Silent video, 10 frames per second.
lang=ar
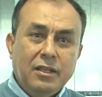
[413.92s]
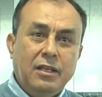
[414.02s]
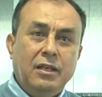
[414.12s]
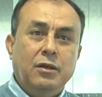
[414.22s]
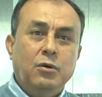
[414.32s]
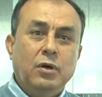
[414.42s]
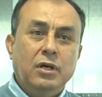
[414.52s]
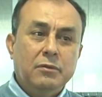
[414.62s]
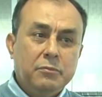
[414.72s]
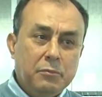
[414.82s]
اللي
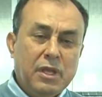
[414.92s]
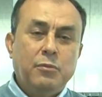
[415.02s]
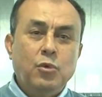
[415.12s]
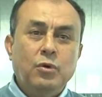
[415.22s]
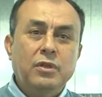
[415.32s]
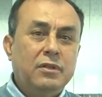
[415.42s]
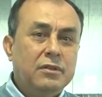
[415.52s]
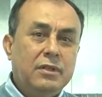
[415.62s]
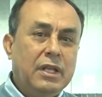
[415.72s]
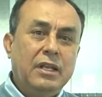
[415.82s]
هو مضمون
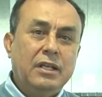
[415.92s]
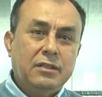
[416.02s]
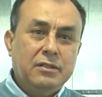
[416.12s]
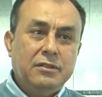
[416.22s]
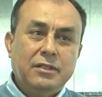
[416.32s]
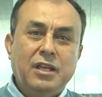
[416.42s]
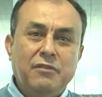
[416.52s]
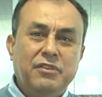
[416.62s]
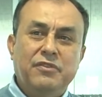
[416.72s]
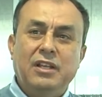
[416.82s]
لأنك يعني
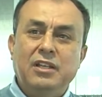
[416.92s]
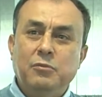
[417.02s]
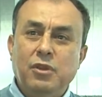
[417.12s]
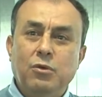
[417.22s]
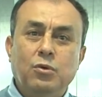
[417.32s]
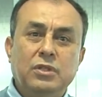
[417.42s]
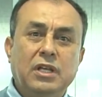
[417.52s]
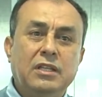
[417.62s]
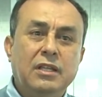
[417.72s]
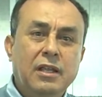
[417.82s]
تخفف عليهم
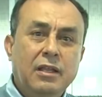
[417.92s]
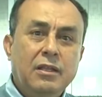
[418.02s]
الضغوطات